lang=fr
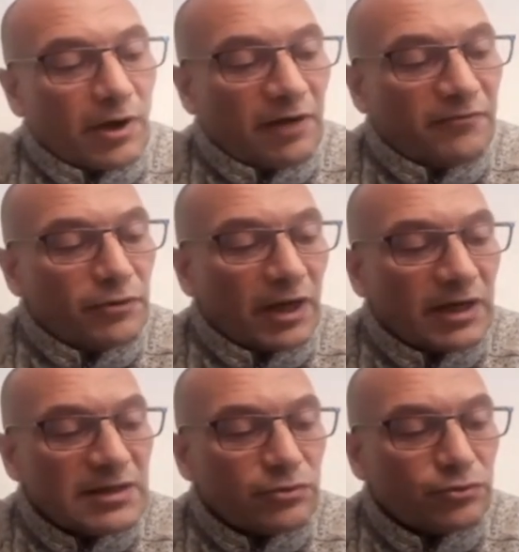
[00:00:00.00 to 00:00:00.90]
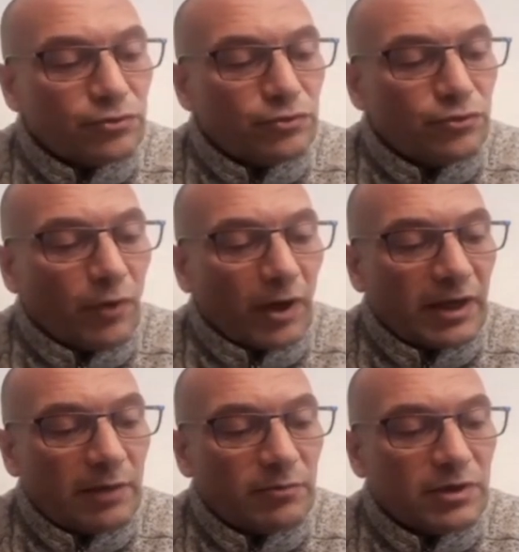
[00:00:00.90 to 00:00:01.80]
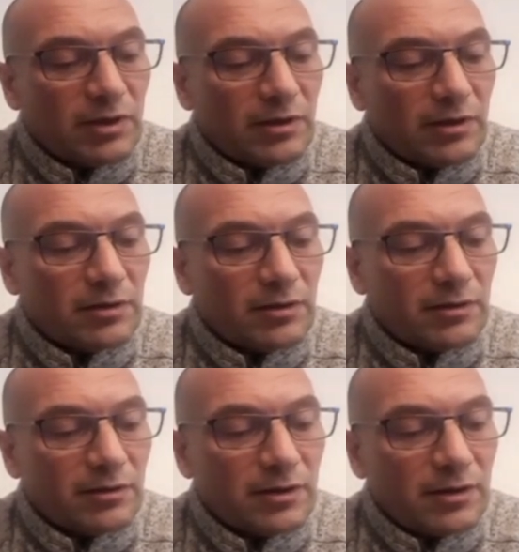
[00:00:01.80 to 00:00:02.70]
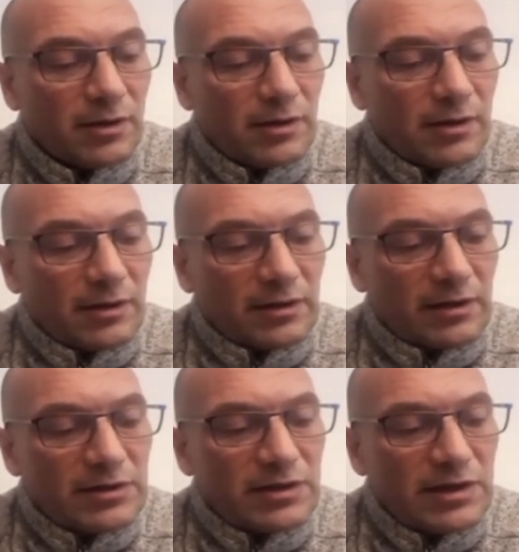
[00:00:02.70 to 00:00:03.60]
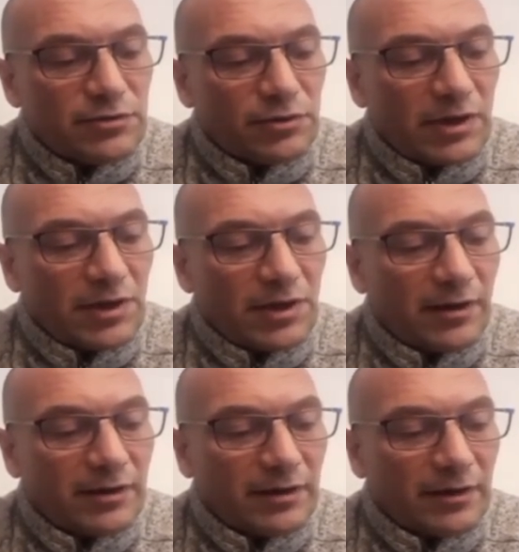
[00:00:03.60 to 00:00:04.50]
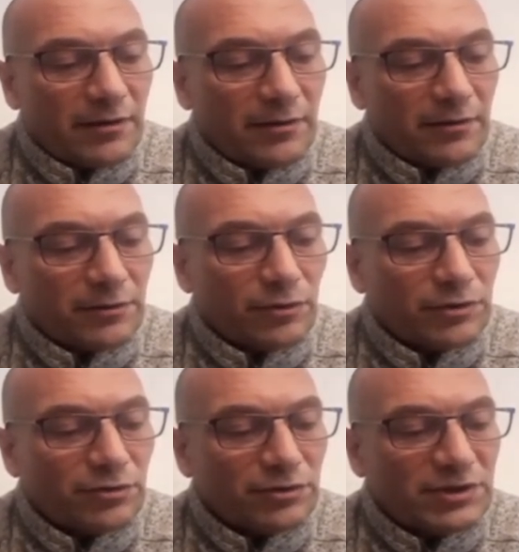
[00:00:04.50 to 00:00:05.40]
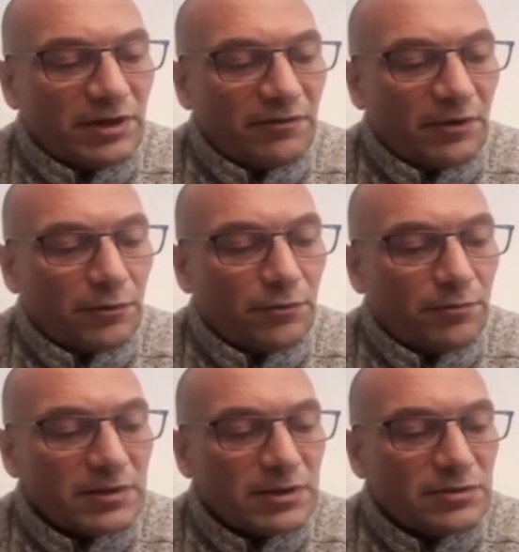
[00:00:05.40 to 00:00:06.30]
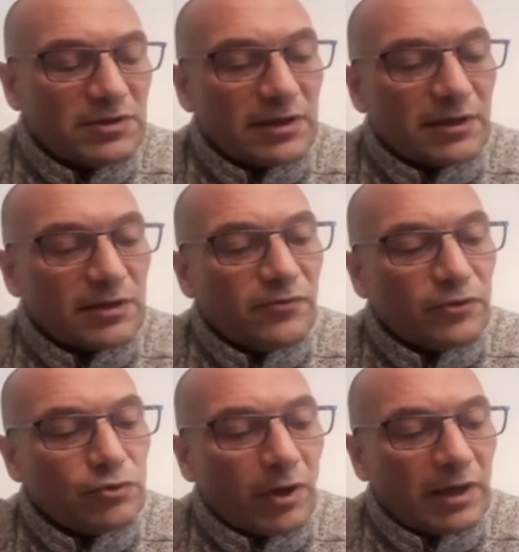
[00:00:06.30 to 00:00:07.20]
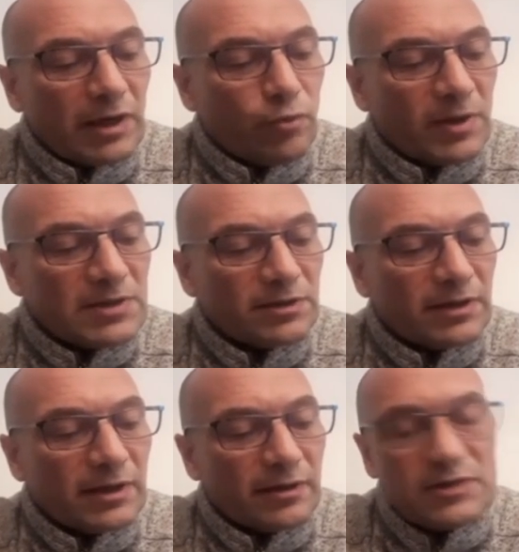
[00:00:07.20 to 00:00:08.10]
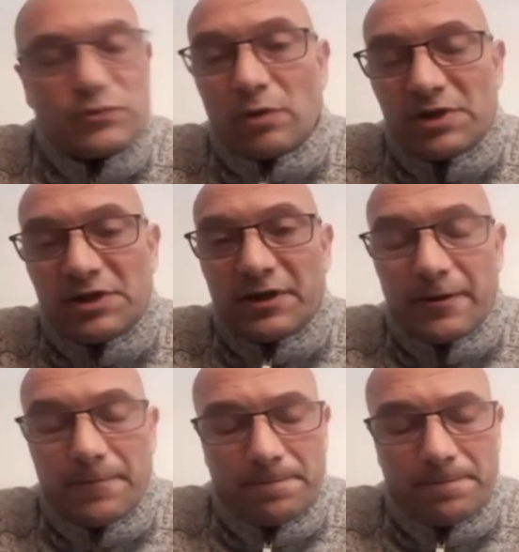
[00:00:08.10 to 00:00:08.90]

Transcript: la vulgarisation du, du Wargame, qui est qui est, qui est son dada et euh, dont, il est féru, parce qu'il se sert très souvent du wargame pour présenter l'histoire militaire.